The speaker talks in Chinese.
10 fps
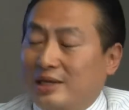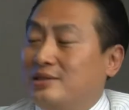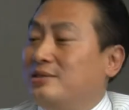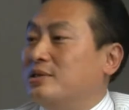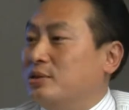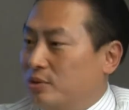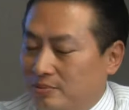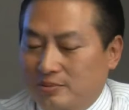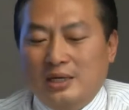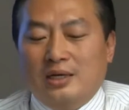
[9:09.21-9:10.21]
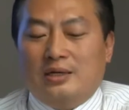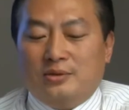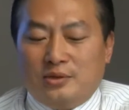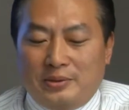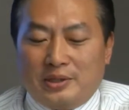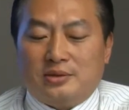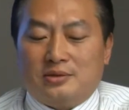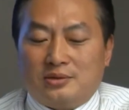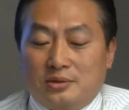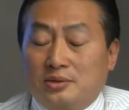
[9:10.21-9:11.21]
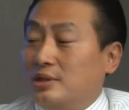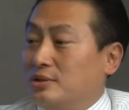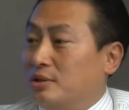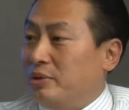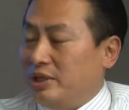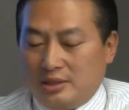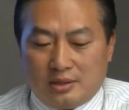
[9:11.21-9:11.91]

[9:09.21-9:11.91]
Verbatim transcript: 那可是外面还是有很多很多朋友